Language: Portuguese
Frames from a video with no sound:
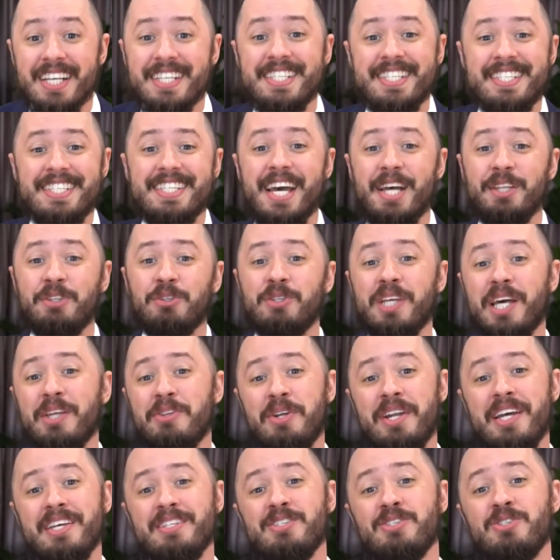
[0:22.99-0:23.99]
senta o dedo
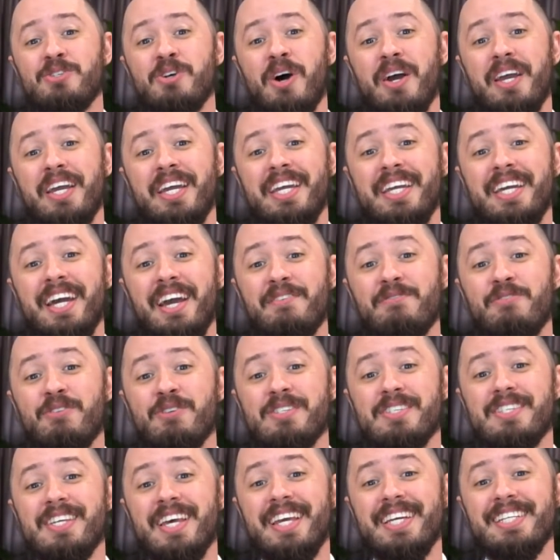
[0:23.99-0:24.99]
nesse joinha e
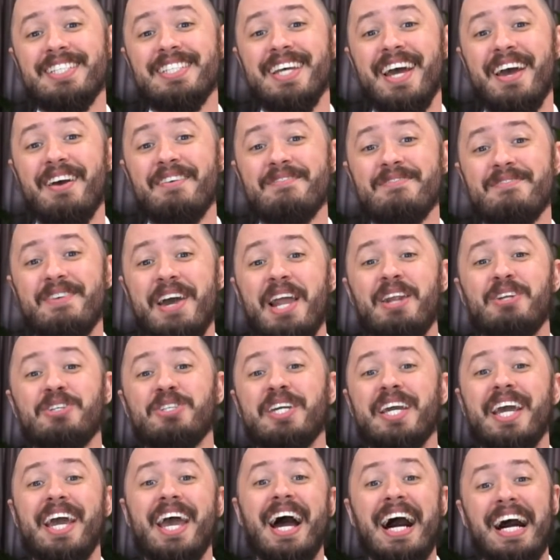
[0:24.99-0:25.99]
você que já é velho de
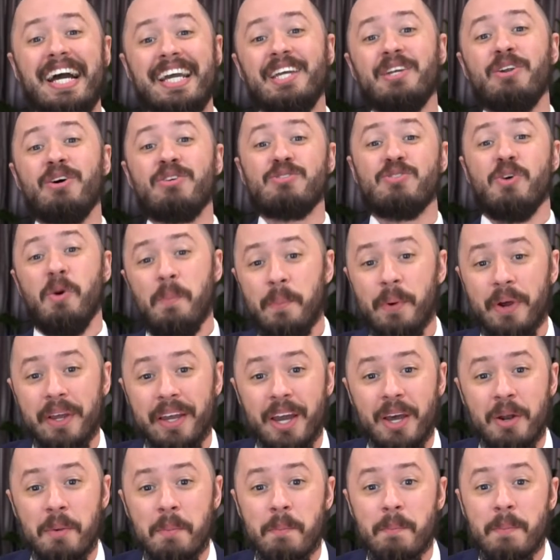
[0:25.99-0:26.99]
guerra aqui, nosso
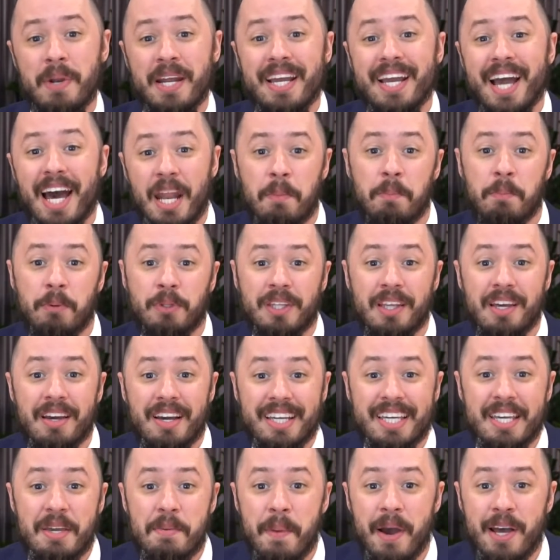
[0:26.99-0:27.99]
companheiro, obrigado por ter
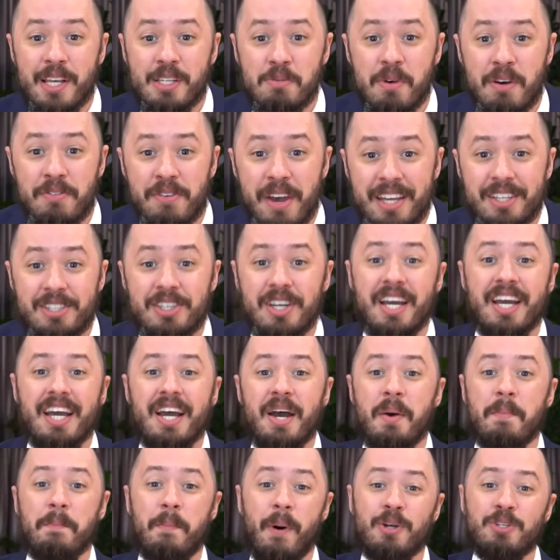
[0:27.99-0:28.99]
aqui mais uma vez.
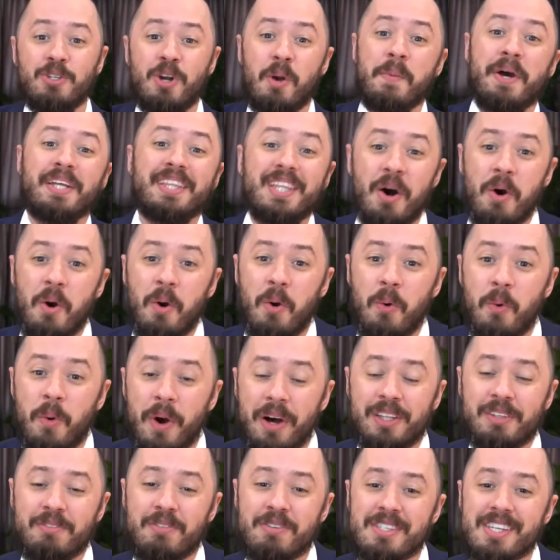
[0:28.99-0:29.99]
Pode comentar o
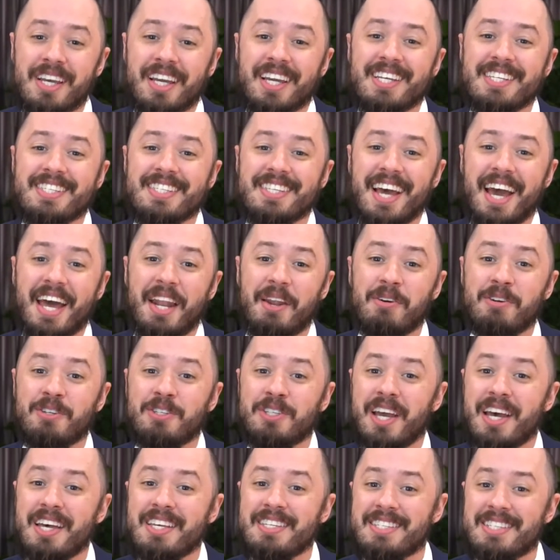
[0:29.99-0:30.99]
quanto você quiser, não
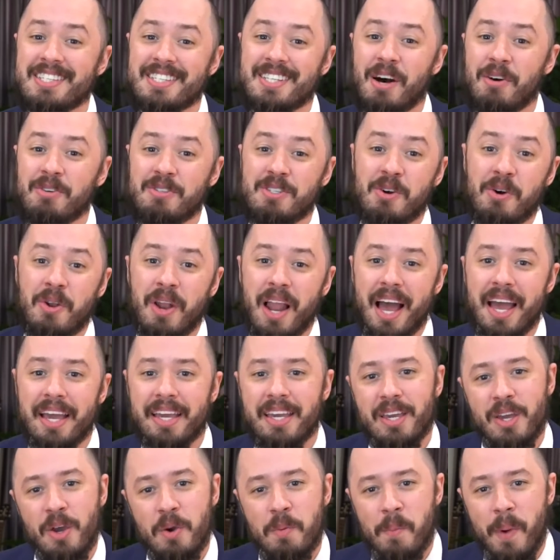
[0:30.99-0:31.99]
esquece de dar o seu
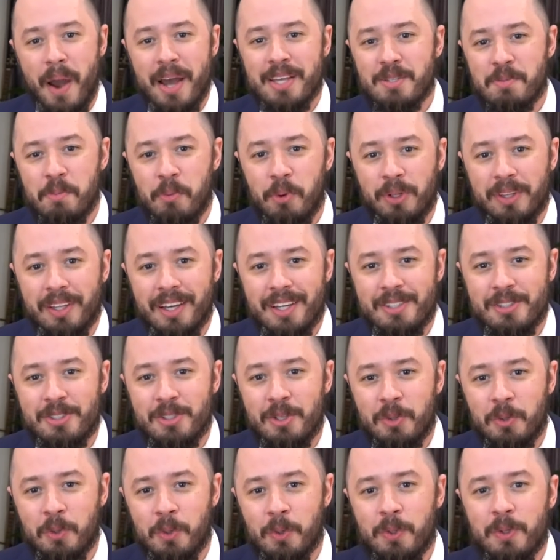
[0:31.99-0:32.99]
like e o mais importante de
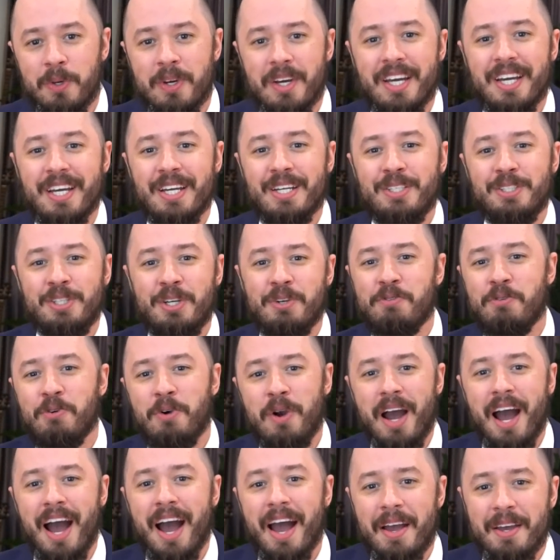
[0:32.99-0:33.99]
tudo,
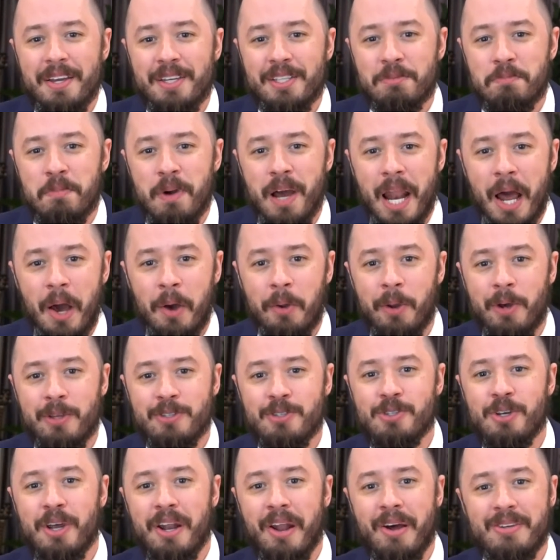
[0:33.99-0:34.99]
divulgar e espalhar o
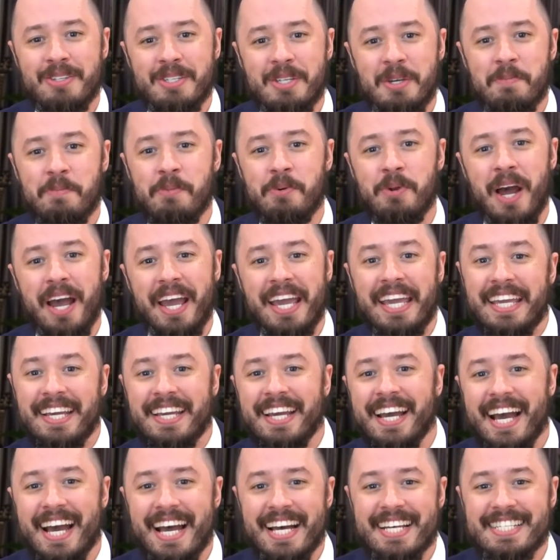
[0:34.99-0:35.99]
nosso jornalzinho por aí,
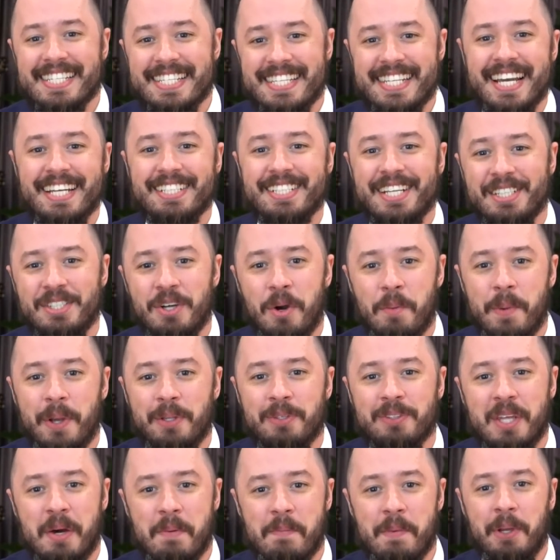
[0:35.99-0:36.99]
assim a gente aumenta
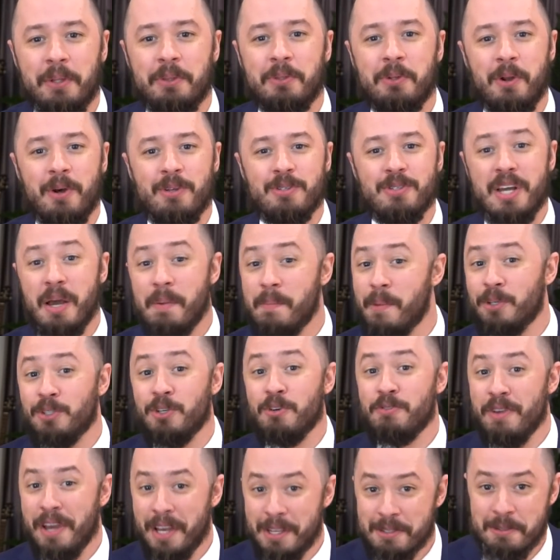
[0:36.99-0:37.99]
o tamanho do nosso
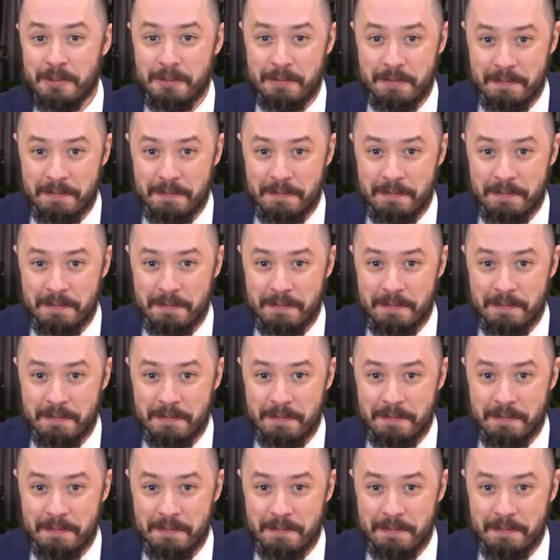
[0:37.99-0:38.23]
verso.